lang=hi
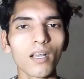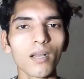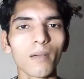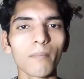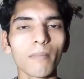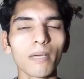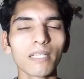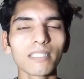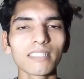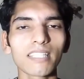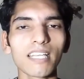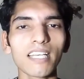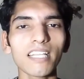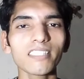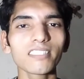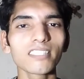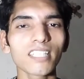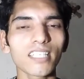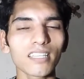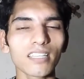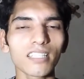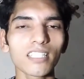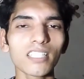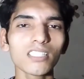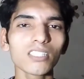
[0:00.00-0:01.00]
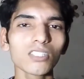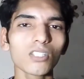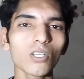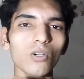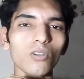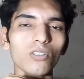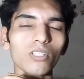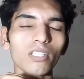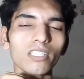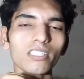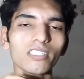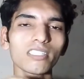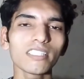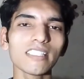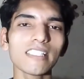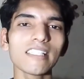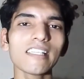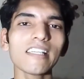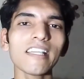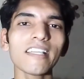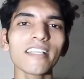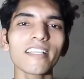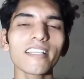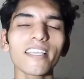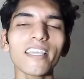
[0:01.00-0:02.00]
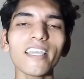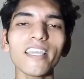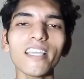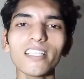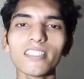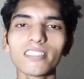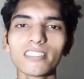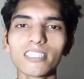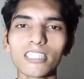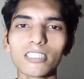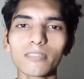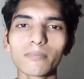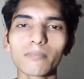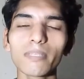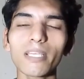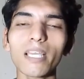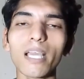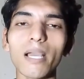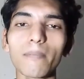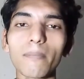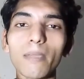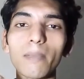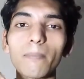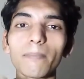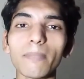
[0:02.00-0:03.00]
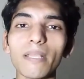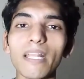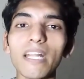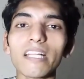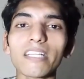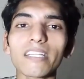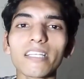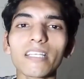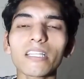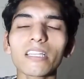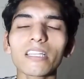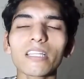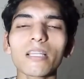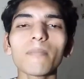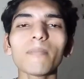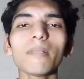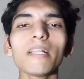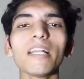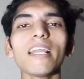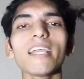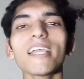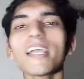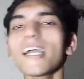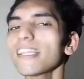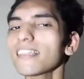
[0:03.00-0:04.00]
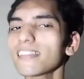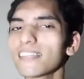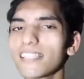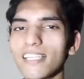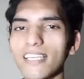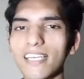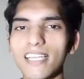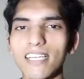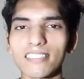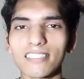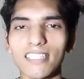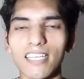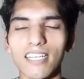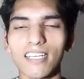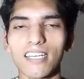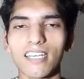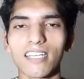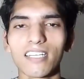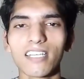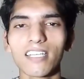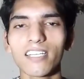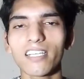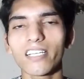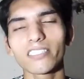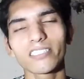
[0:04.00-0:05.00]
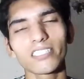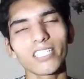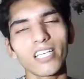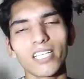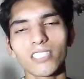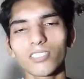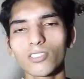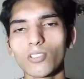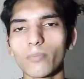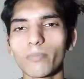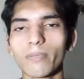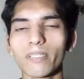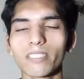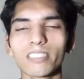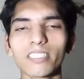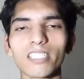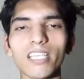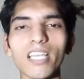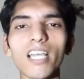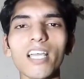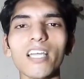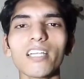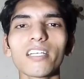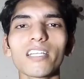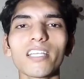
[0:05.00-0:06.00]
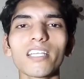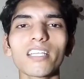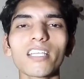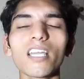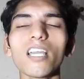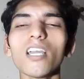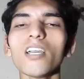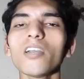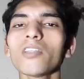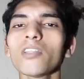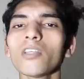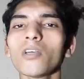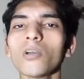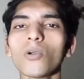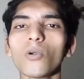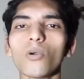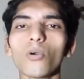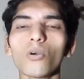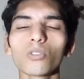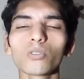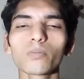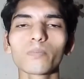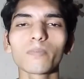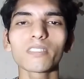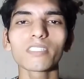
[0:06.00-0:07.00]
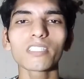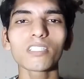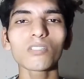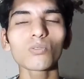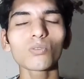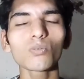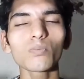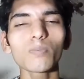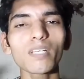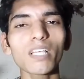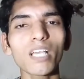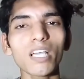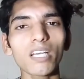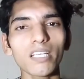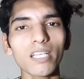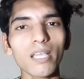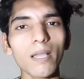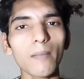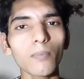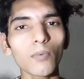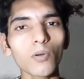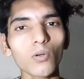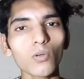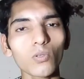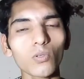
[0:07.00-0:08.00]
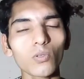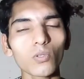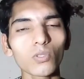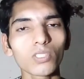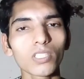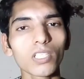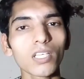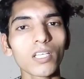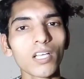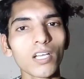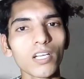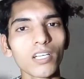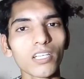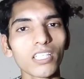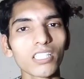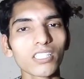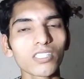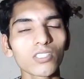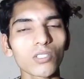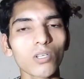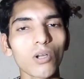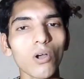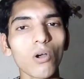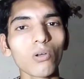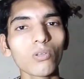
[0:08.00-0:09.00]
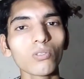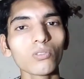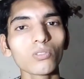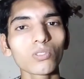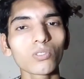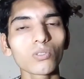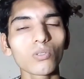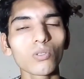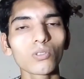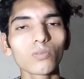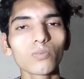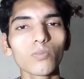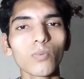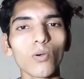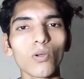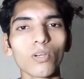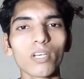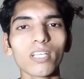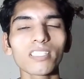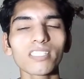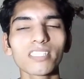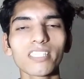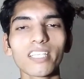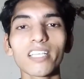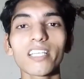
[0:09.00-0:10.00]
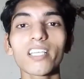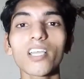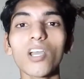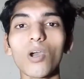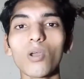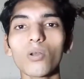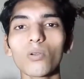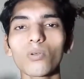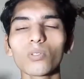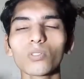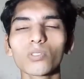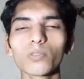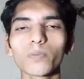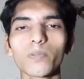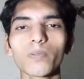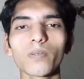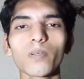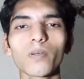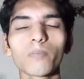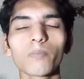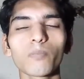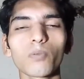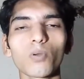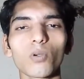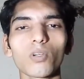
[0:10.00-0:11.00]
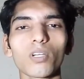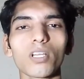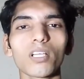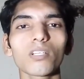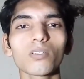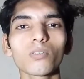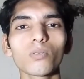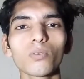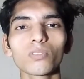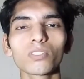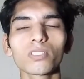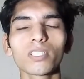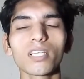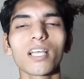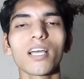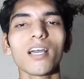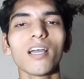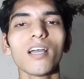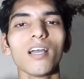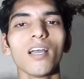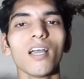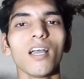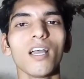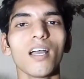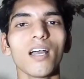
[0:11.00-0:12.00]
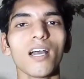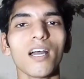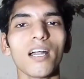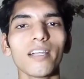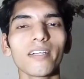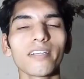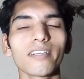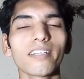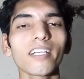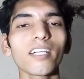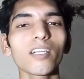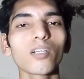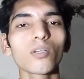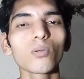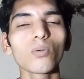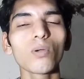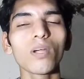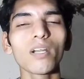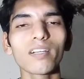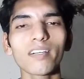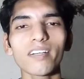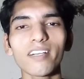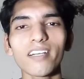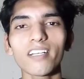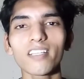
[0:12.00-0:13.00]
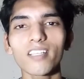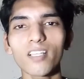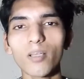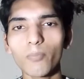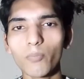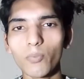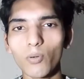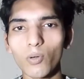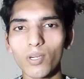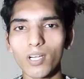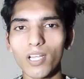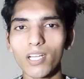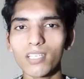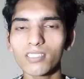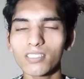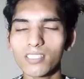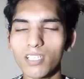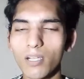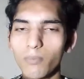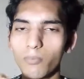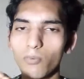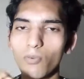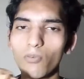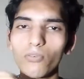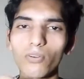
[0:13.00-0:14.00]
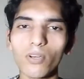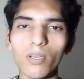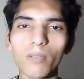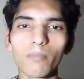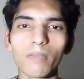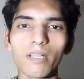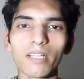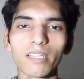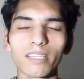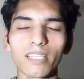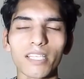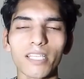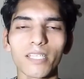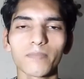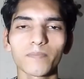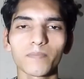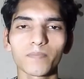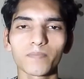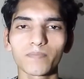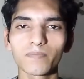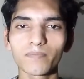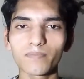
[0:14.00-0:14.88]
मंथली छत्तीस सौ की चीज़ लेंगे जिसमें हमें बिल कितना मिलेगा तीन हज़ार का ठीक है छः सौ बच गया ठीक है उसमें से कुछ भी करके आपको कुछ डिस्काउंट्स कुछ बोनस ठीक है और कुछ प्रोडक्ट कुछ हंड्रेड टू हंड्रेड के प्रोडक्ट्स आपको फ्री मिलते हैं